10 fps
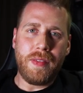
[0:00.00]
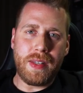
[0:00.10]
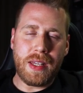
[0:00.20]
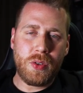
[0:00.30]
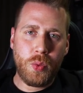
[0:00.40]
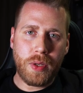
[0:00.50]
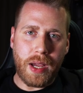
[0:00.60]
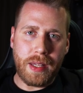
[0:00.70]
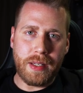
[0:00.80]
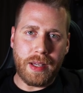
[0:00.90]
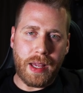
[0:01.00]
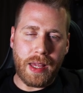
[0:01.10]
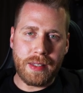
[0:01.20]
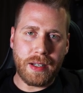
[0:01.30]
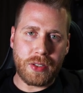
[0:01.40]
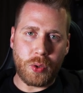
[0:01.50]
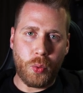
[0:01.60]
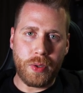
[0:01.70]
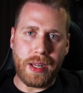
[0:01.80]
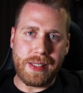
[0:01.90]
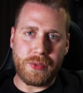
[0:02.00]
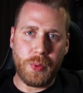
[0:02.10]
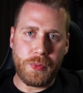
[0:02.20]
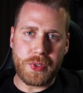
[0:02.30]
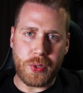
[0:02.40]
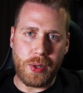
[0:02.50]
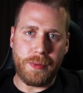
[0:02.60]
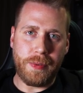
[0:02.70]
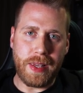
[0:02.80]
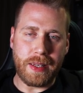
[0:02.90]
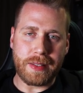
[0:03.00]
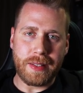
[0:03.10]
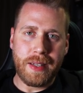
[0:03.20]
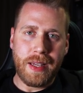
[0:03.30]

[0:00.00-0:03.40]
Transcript: Wenn ihr nun eine andere Drohne als 5 Zoll fliegt,